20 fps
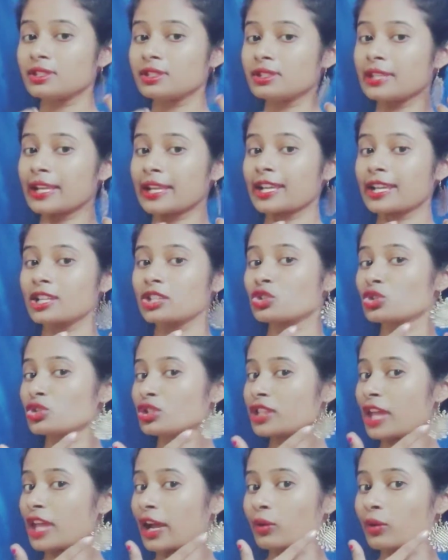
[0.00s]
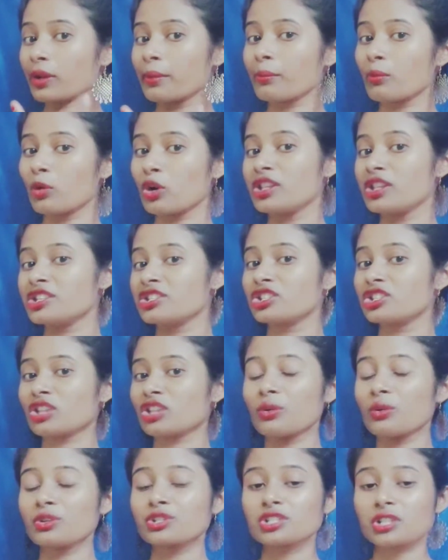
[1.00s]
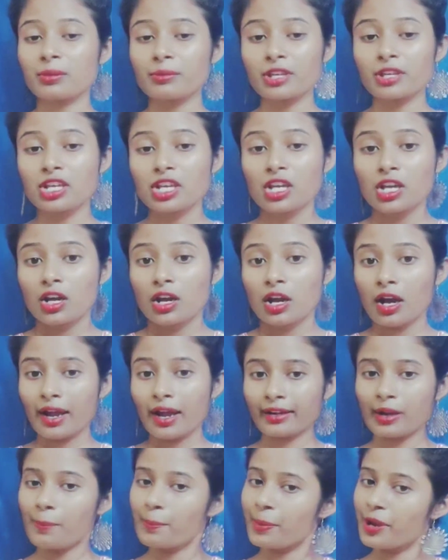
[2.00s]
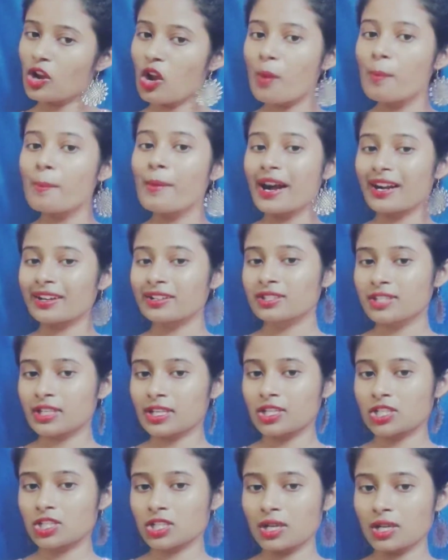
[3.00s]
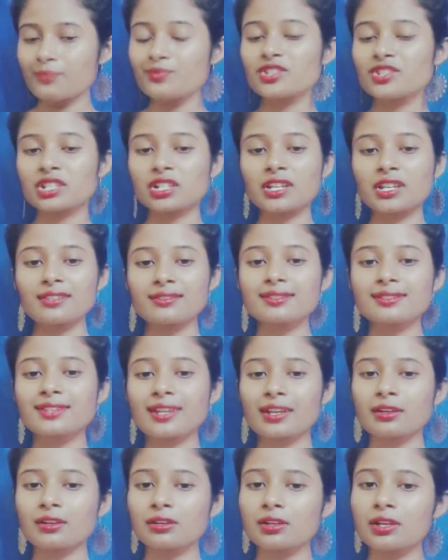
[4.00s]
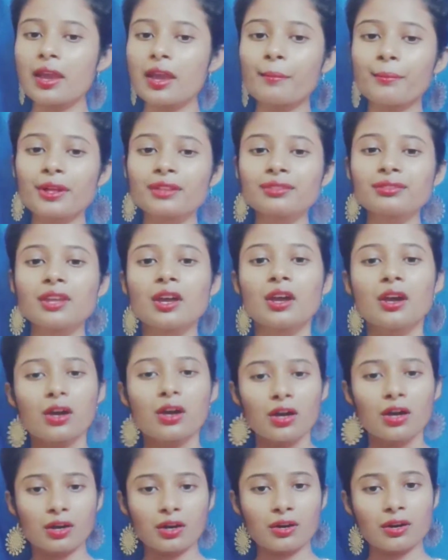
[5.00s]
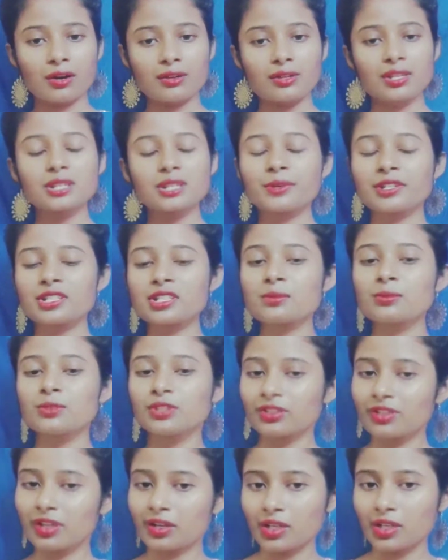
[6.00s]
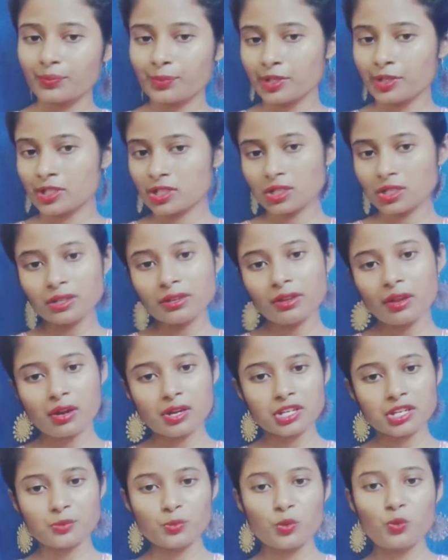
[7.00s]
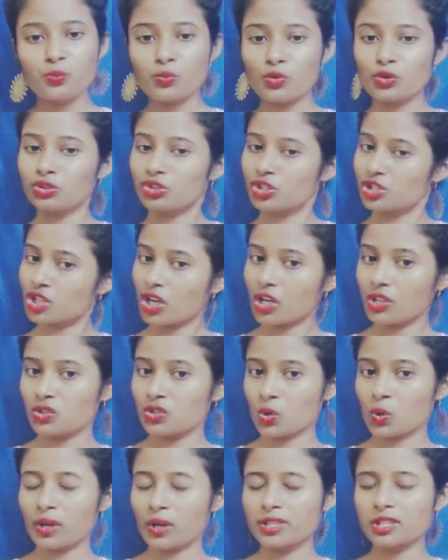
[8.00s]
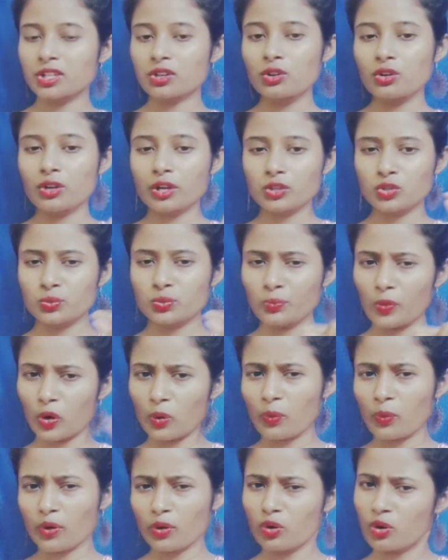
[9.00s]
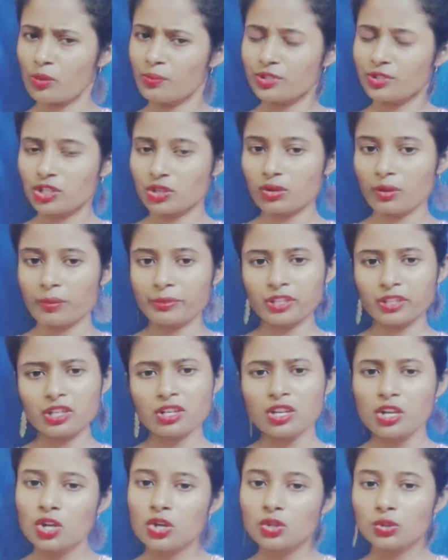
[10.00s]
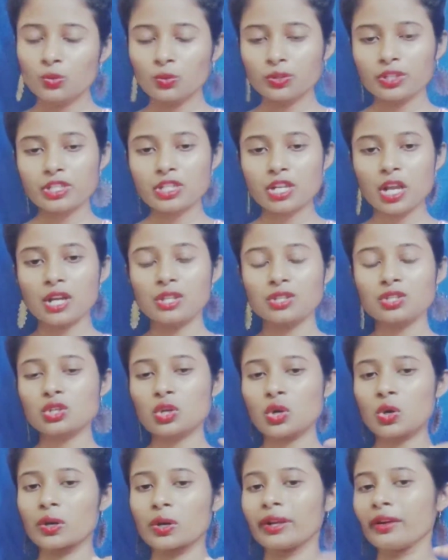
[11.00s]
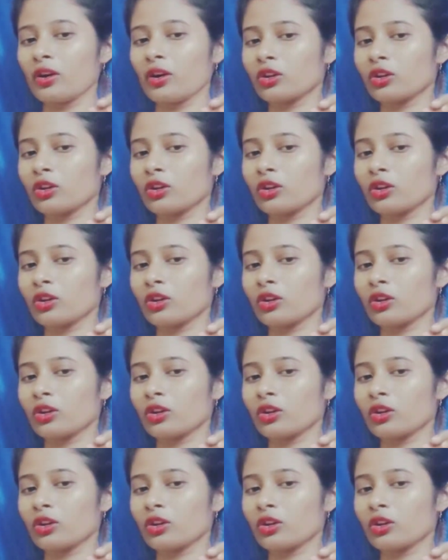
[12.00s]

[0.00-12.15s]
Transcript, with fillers: দেখে যদি দেখো আমি বলে দিচ্ছি তাও সেটা আমি একটা অফ মাউস দেখিয়েছিলাম যেটা ইনস্ট্যান্টলি আমরা হান্ড্রেড পার্সেন্টের মধ্যে থার্টি পার্সেন্ট হেয়ার রিমুভ করতে সাহায্য করে যেগুলো একটু বড় বড় লোম সেগুলো আমাদের তুলতে সাহায্য করে